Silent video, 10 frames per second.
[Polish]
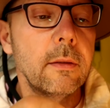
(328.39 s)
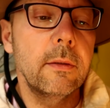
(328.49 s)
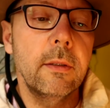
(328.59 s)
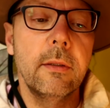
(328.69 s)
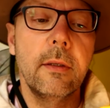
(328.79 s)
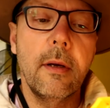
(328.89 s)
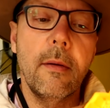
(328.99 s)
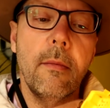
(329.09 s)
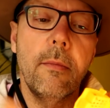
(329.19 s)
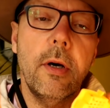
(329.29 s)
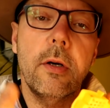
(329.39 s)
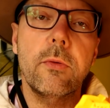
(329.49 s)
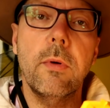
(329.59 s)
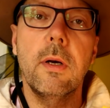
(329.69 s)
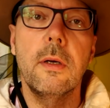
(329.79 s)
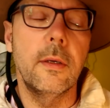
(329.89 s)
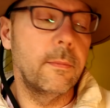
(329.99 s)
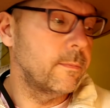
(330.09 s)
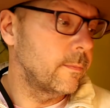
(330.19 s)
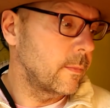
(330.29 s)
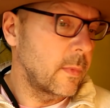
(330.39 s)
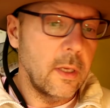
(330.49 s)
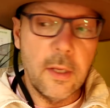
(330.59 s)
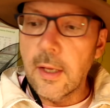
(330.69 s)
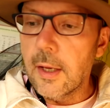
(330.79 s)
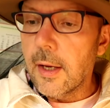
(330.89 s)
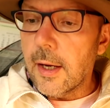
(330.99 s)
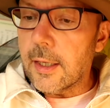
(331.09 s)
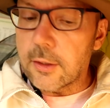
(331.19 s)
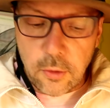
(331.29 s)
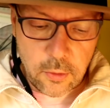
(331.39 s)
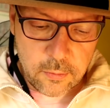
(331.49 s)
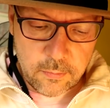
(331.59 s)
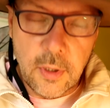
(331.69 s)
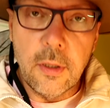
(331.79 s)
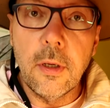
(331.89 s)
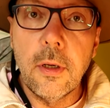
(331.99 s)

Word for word: Nie? Poszło. A tą